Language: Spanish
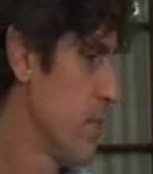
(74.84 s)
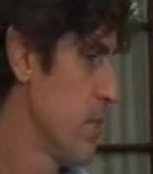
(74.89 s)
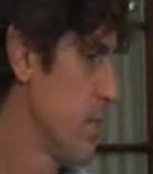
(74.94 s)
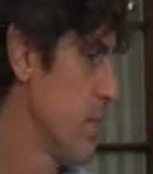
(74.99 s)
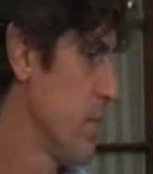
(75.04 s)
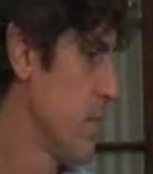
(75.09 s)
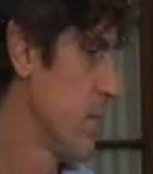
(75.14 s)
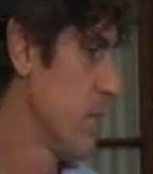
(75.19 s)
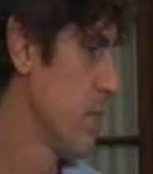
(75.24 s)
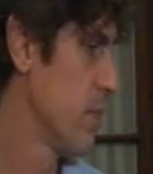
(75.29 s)
mucha
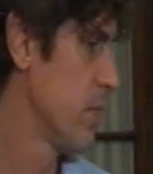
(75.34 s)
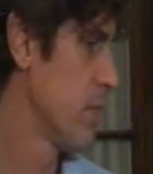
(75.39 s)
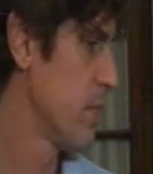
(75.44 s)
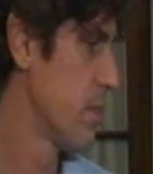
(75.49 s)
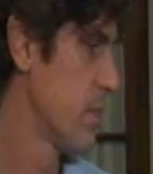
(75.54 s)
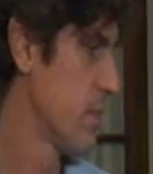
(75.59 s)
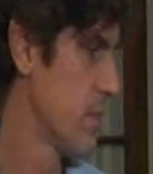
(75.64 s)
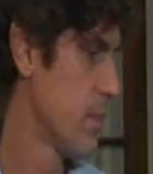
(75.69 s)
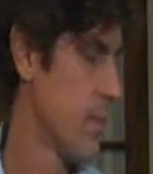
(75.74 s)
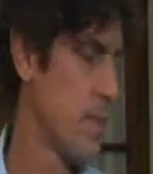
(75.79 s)
gente se
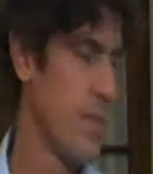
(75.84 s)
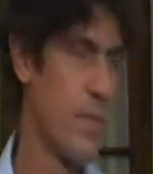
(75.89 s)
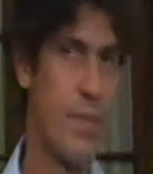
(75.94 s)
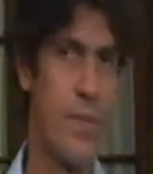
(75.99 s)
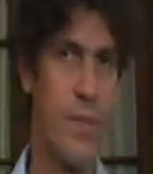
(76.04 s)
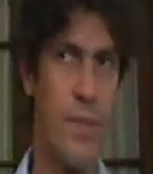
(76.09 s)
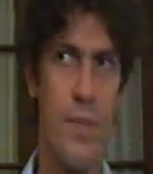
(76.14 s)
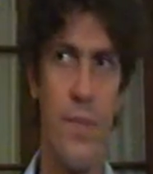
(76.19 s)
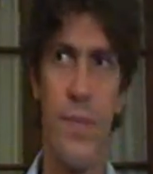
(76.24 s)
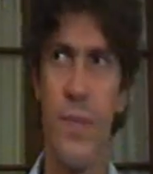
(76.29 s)
queja por
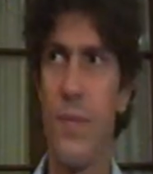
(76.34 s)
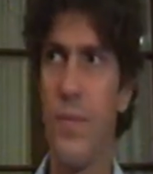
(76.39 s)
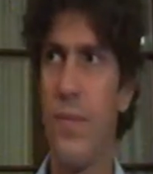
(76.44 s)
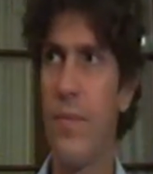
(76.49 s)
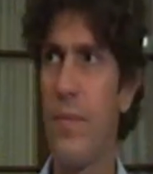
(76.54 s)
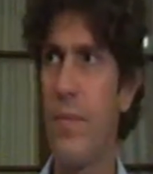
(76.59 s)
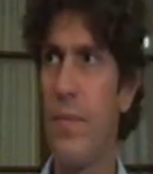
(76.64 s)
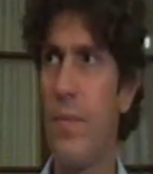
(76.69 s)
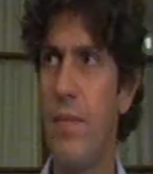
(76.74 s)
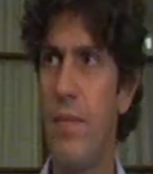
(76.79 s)
eso. ¿Qué es lo
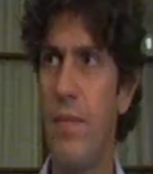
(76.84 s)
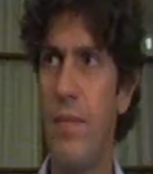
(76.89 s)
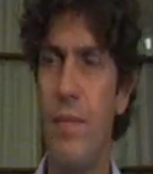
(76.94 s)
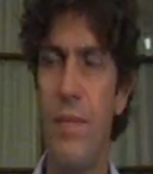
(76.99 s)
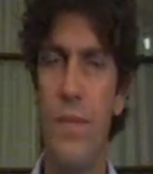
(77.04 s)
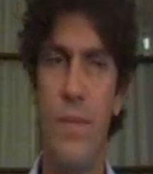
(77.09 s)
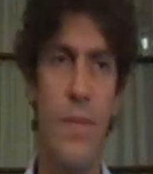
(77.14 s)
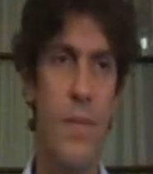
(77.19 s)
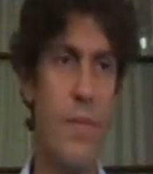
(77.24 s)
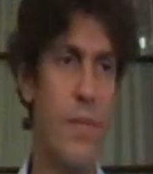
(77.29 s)
que se
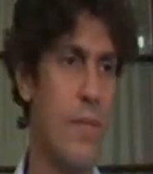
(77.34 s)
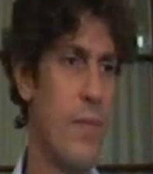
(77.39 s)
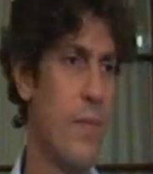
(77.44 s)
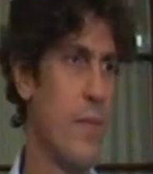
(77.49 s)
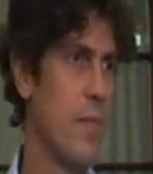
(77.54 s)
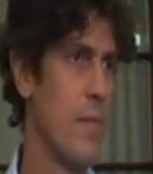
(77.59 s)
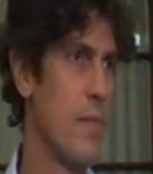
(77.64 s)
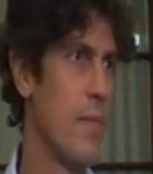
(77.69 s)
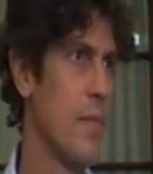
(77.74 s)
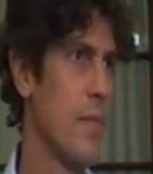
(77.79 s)
tendría que
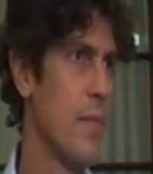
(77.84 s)
hacer?